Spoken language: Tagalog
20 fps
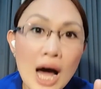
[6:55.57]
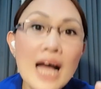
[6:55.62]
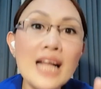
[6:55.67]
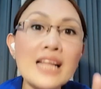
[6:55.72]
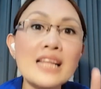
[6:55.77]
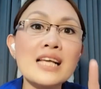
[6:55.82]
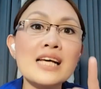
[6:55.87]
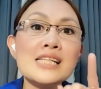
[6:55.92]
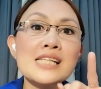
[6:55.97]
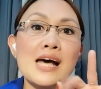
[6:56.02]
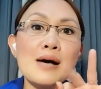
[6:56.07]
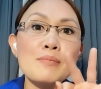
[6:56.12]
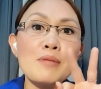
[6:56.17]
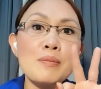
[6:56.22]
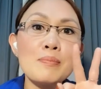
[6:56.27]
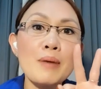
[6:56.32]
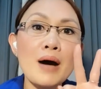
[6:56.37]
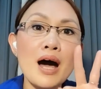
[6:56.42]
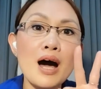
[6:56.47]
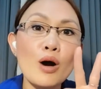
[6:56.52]
at kasama
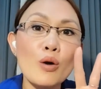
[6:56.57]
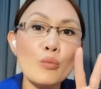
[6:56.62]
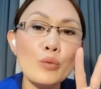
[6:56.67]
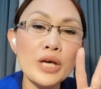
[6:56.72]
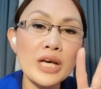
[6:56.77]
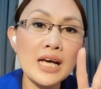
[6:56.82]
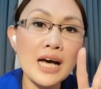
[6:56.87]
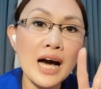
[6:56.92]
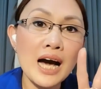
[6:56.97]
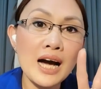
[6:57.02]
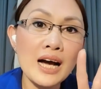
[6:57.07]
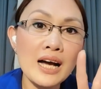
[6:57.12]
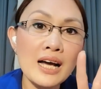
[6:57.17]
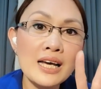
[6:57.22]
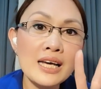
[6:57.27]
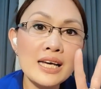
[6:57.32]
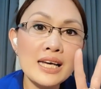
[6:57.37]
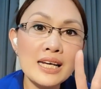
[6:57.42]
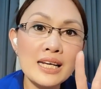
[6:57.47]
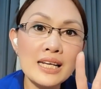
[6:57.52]
pa ang wikang
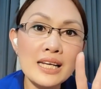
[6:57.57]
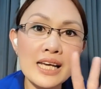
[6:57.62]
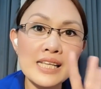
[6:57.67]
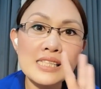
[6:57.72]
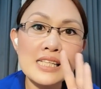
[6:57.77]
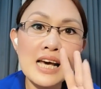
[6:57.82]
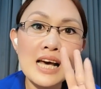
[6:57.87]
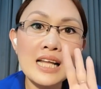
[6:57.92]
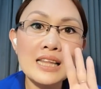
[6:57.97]
Ingles.